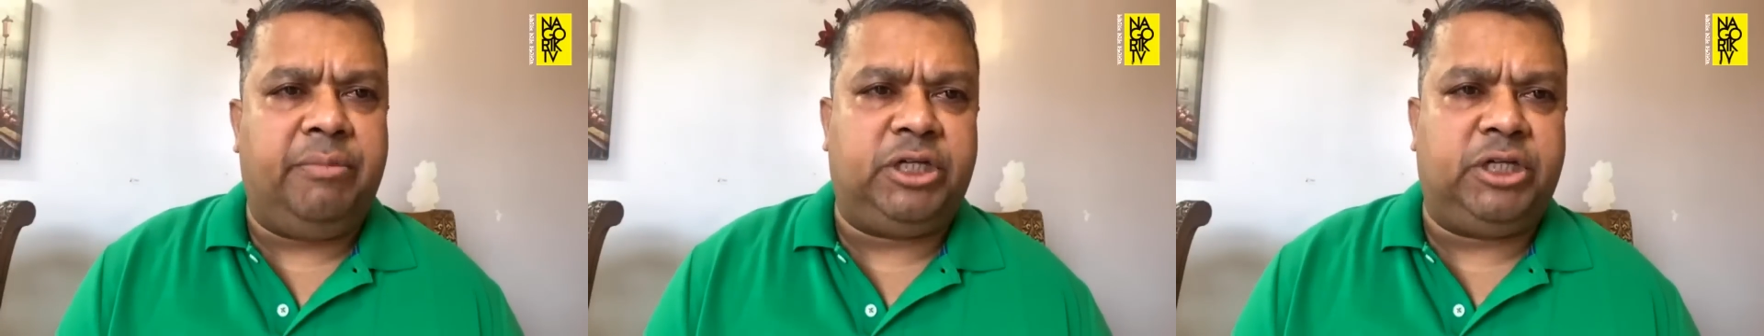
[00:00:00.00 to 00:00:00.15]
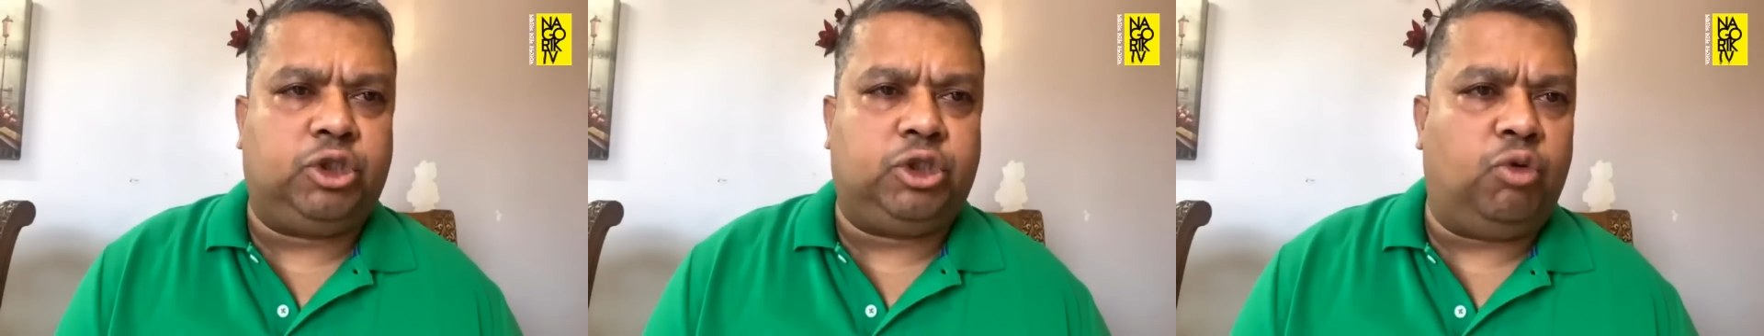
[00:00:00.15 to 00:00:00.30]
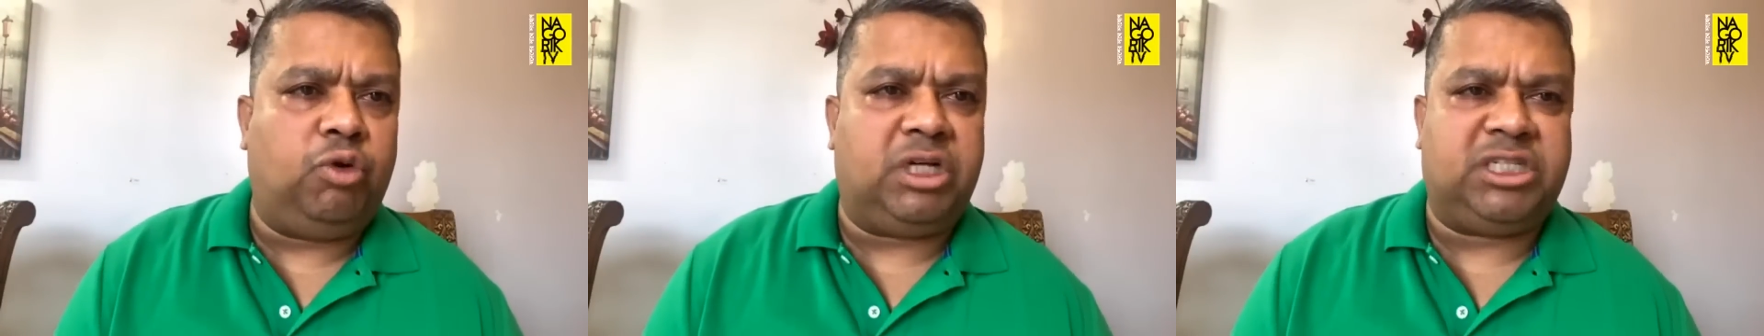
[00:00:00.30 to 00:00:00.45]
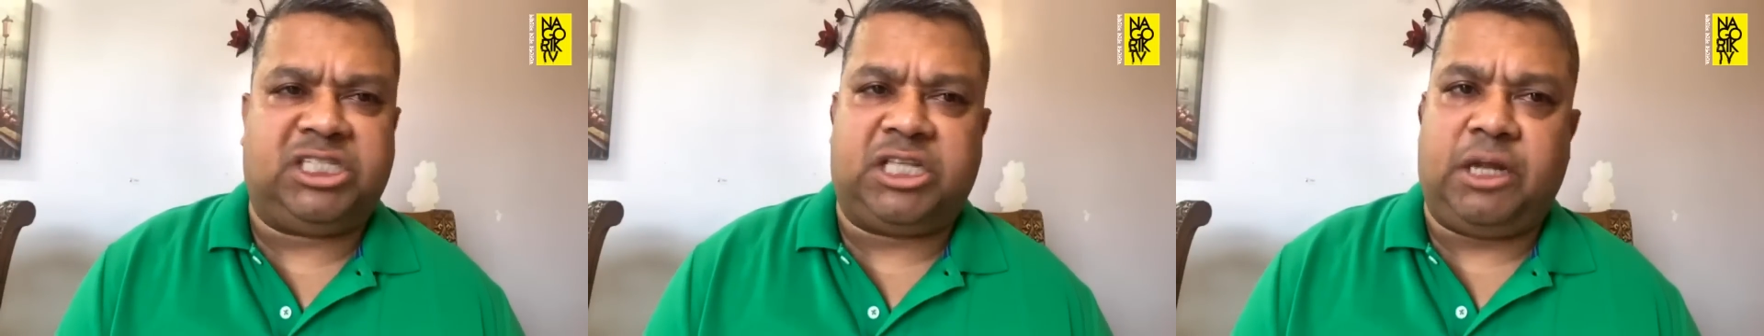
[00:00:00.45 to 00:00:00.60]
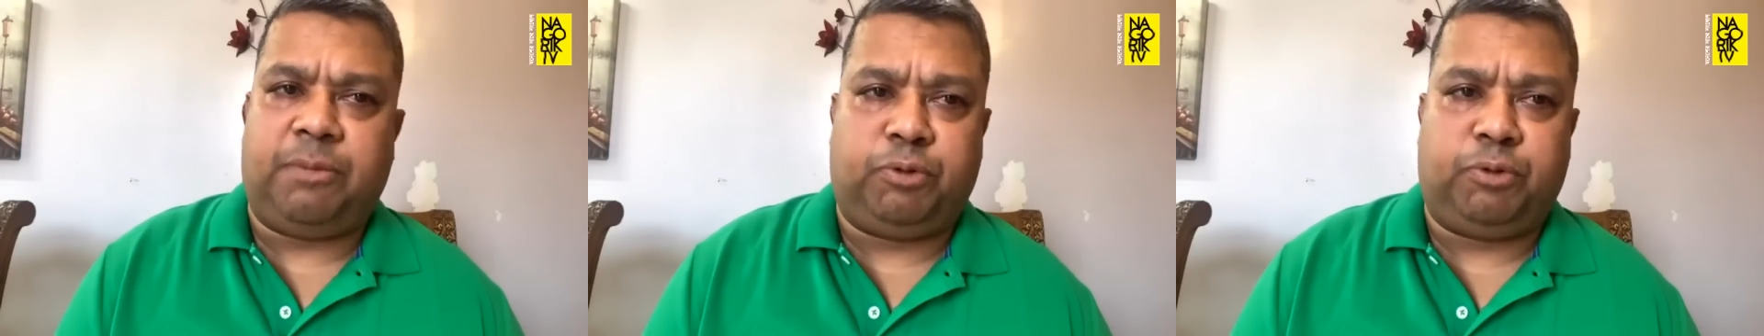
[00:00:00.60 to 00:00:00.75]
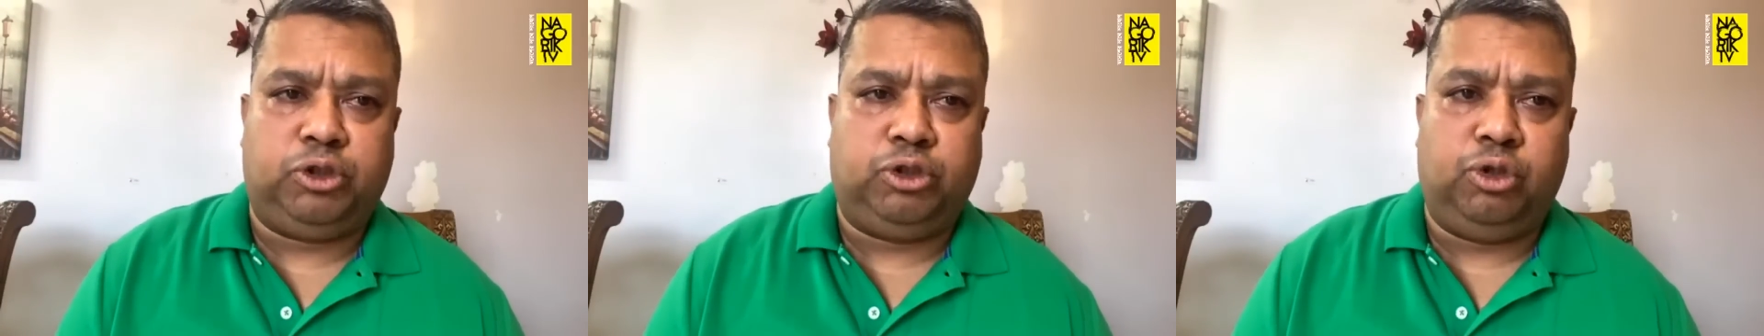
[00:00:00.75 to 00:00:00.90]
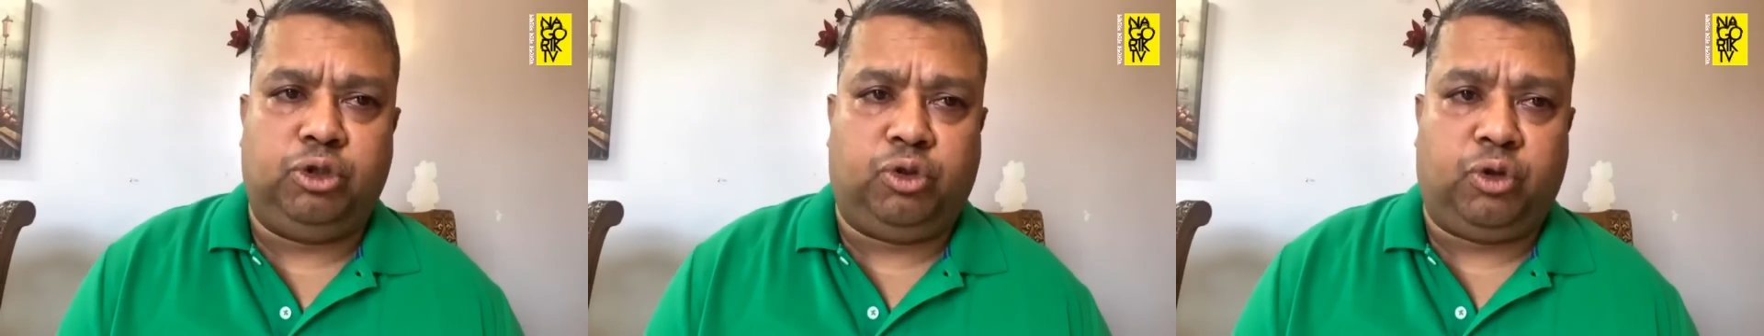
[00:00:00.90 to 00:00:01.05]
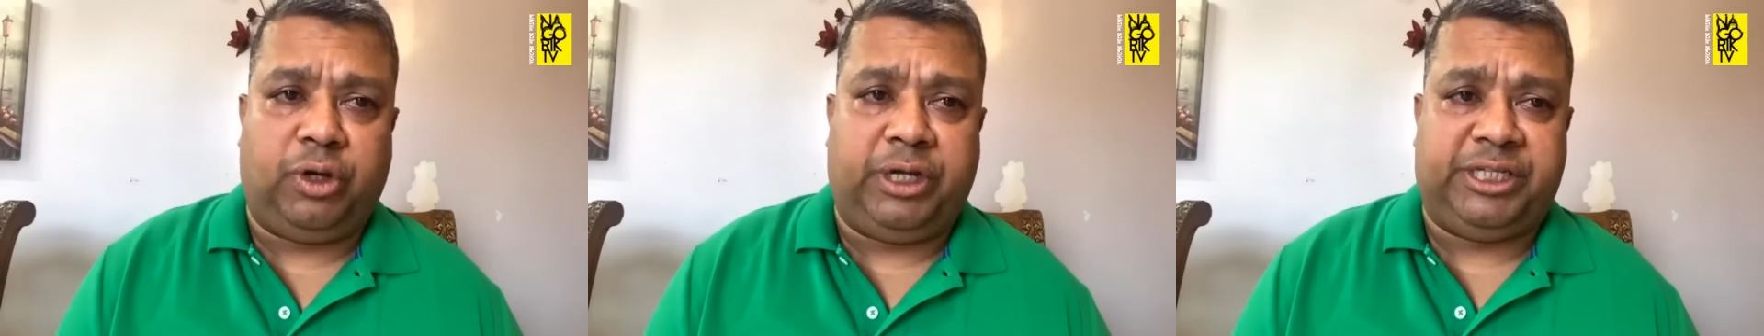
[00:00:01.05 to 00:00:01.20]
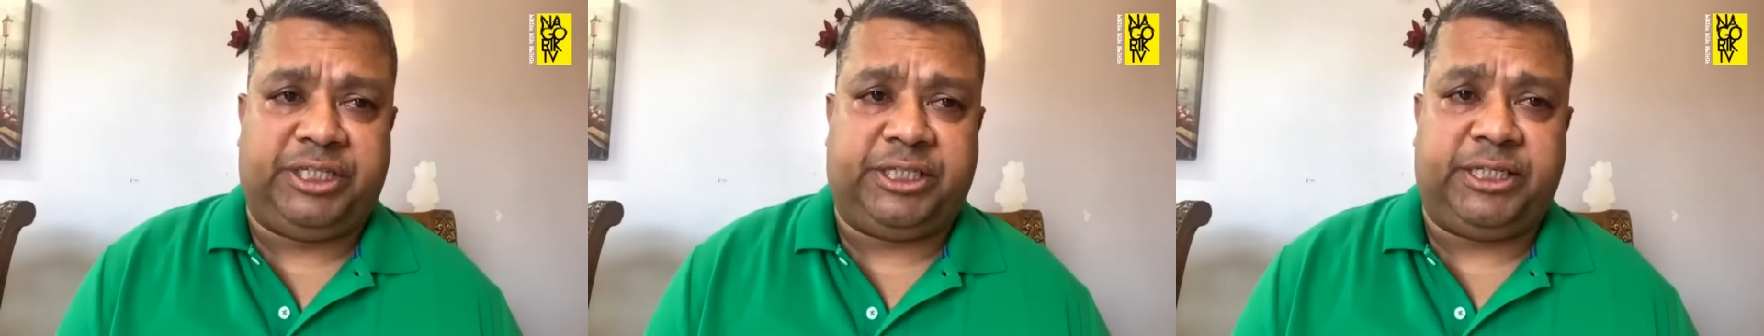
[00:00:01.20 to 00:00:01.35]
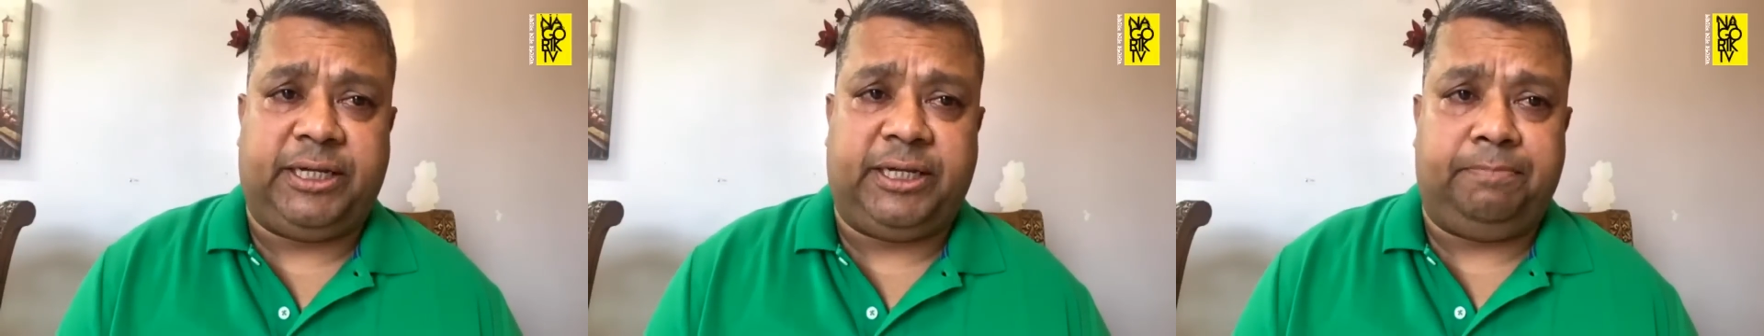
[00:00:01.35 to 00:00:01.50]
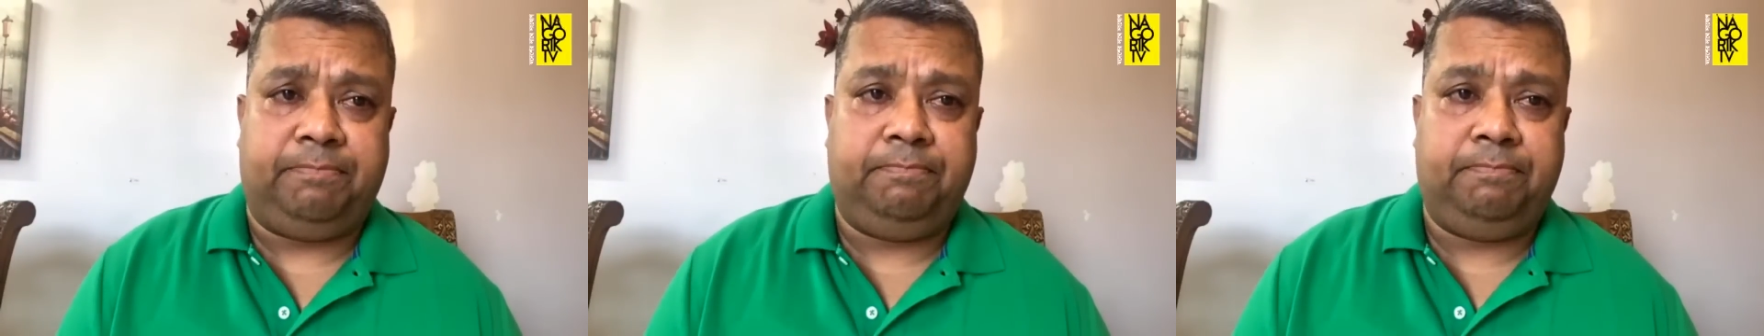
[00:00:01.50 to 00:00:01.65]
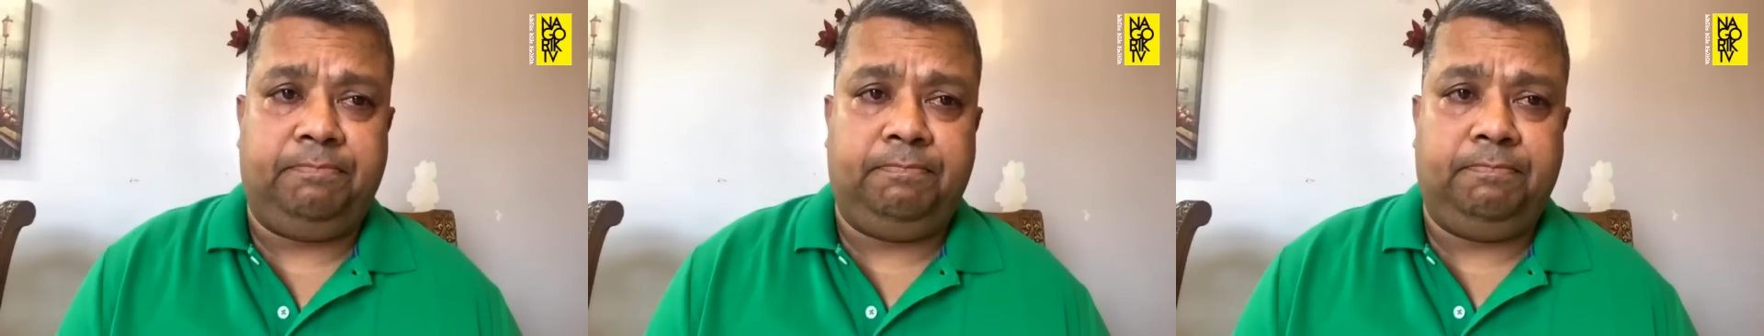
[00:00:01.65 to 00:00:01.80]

নামের চৌরাস্তা পর্যন্ত গেছে